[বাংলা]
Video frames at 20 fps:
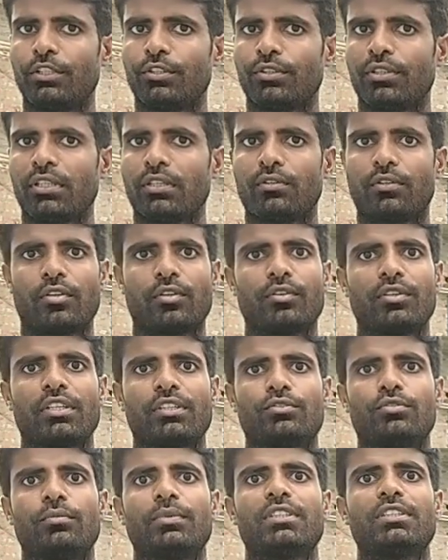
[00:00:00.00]
ভিডিওতে অনেক
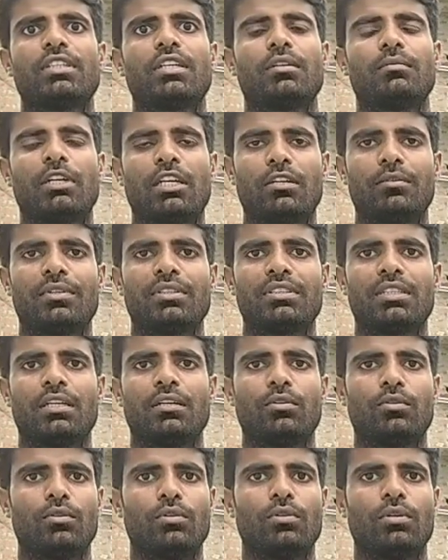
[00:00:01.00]
অনেক শুভেচ্ছা
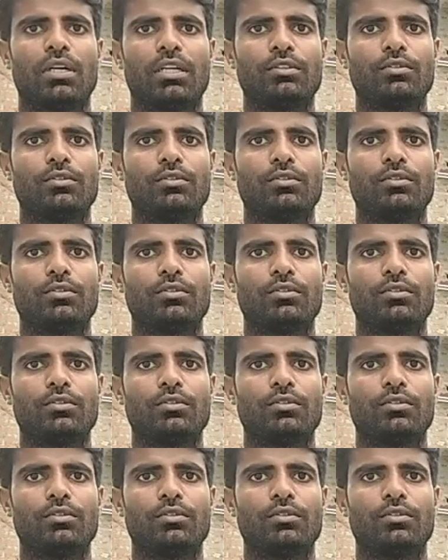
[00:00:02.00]
ভালোবাসা ও